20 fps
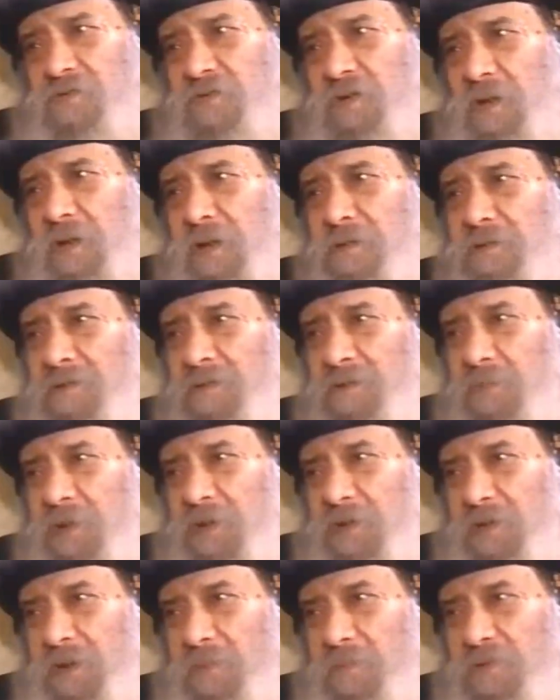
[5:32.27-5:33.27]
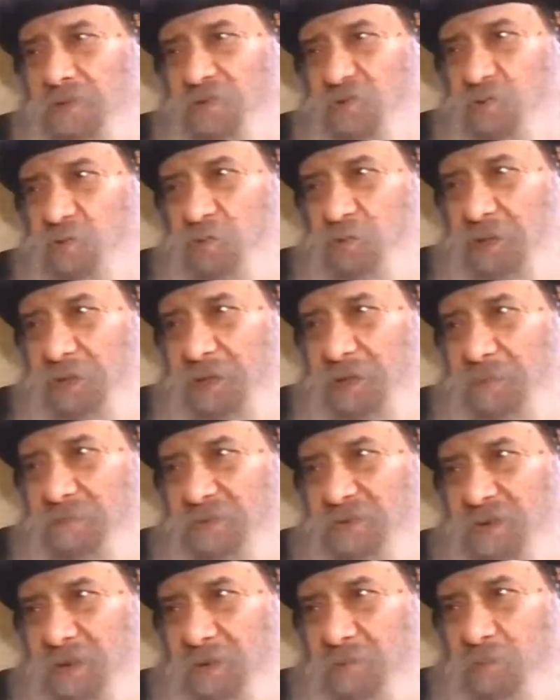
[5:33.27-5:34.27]
أسألت من نبذوك
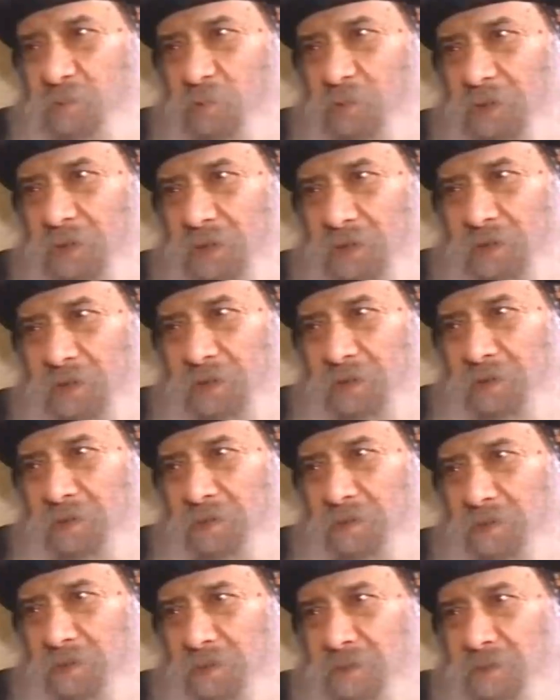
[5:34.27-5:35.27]
نبذ المنكر